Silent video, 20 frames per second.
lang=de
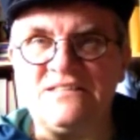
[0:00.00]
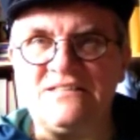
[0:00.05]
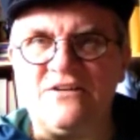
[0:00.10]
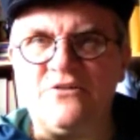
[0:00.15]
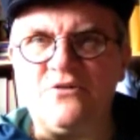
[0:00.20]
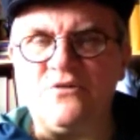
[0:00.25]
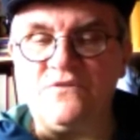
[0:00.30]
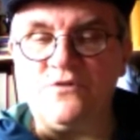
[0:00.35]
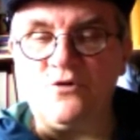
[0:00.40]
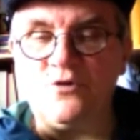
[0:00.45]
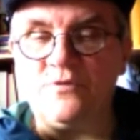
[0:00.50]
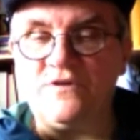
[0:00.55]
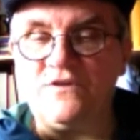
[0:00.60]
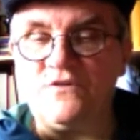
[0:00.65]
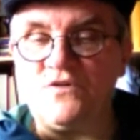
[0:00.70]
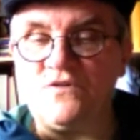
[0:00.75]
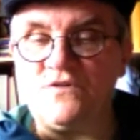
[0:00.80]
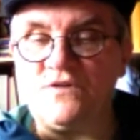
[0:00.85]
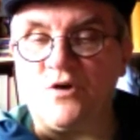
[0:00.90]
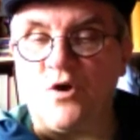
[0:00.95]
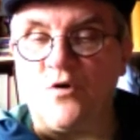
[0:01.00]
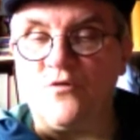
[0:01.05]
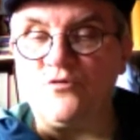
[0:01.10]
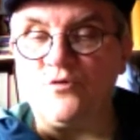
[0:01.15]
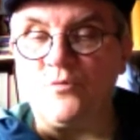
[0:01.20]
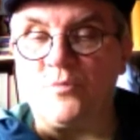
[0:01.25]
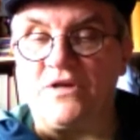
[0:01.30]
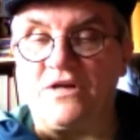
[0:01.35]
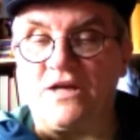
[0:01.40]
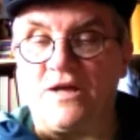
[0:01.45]
Da können Sie übrigens drauf
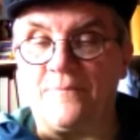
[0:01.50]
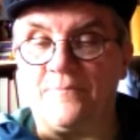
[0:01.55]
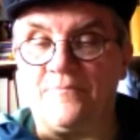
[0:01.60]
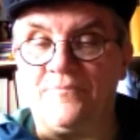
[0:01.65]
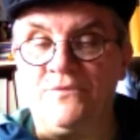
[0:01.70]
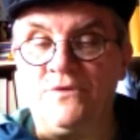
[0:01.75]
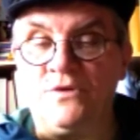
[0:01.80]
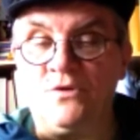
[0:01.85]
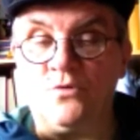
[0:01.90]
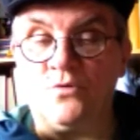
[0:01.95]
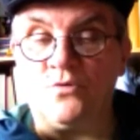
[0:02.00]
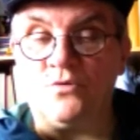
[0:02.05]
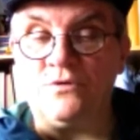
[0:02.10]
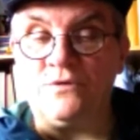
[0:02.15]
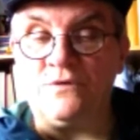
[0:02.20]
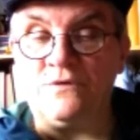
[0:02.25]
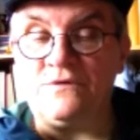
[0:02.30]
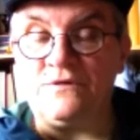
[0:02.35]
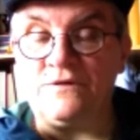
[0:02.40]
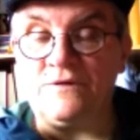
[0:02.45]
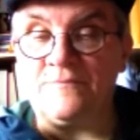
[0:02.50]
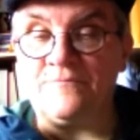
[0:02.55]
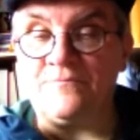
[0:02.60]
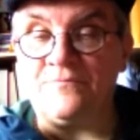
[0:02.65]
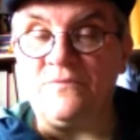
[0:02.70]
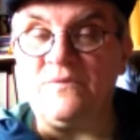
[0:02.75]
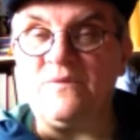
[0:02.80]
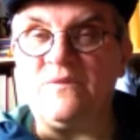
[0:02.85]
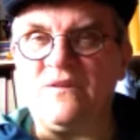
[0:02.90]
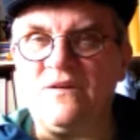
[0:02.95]
übernachten und
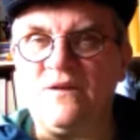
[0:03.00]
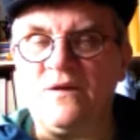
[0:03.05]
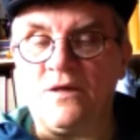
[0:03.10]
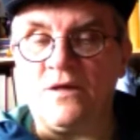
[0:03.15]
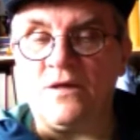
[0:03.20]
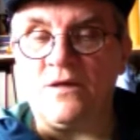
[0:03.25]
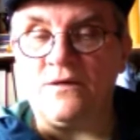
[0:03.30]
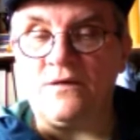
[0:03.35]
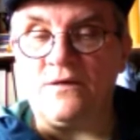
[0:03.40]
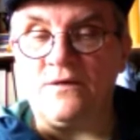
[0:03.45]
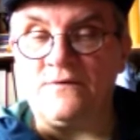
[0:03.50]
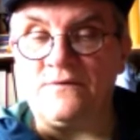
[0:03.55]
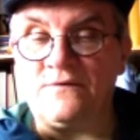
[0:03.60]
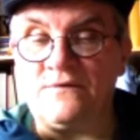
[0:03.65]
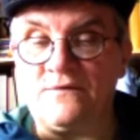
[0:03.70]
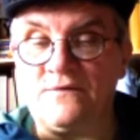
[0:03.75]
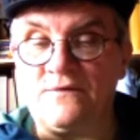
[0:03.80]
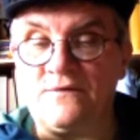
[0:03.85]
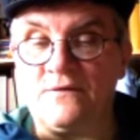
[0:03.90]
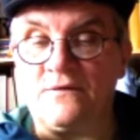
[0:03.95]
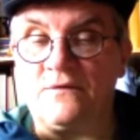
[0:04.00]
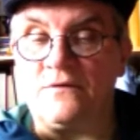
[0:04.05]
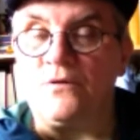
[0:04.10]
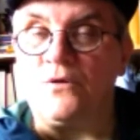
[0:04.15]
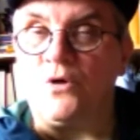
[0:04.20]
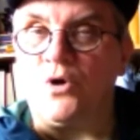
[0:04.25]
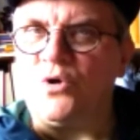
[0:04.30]
ähm, der ist äh,